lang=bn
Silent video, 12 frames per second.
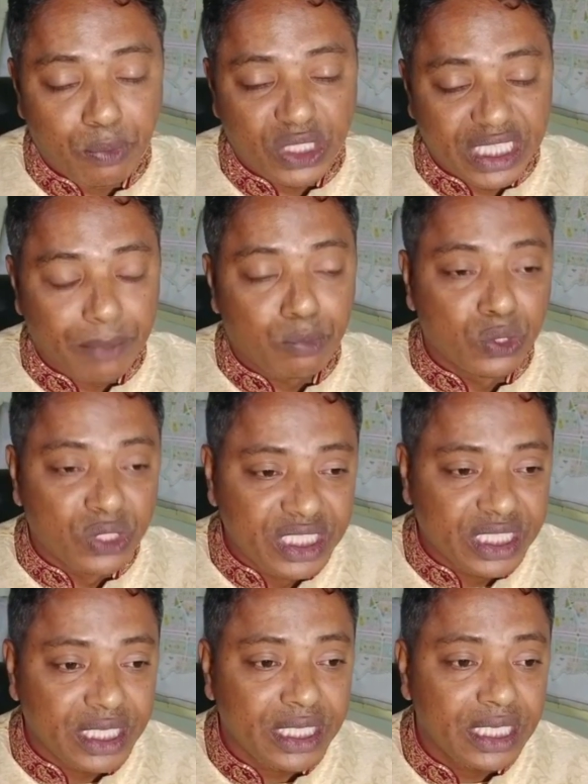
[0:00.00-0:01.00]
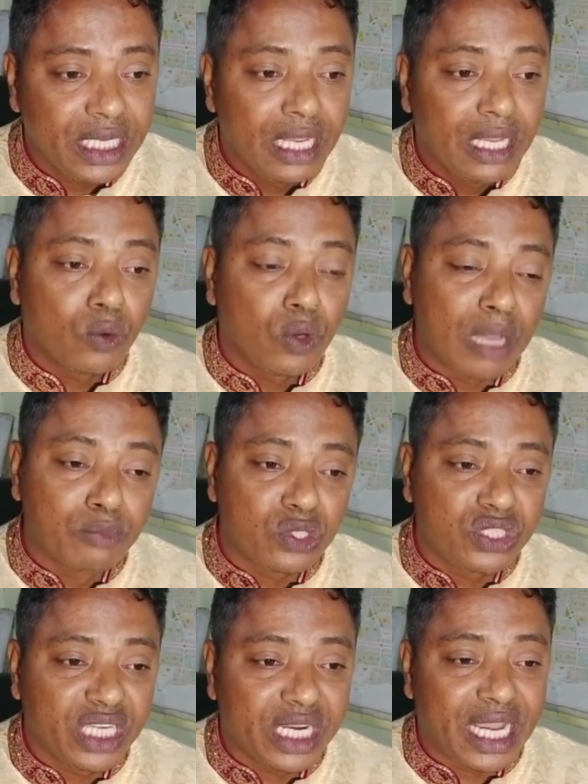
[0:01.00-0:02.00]
প্রতীকে ভোট দিয়ে গোলাম
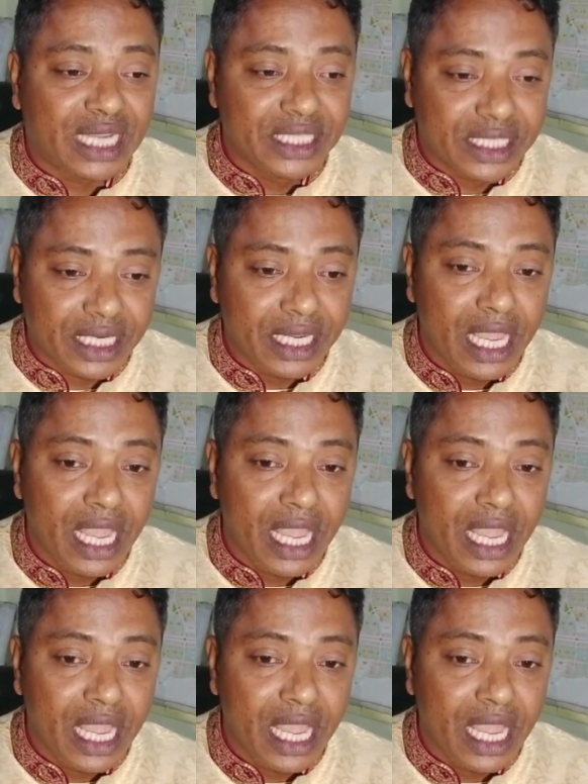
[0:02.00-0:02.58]
দস্তগীর গাজীকে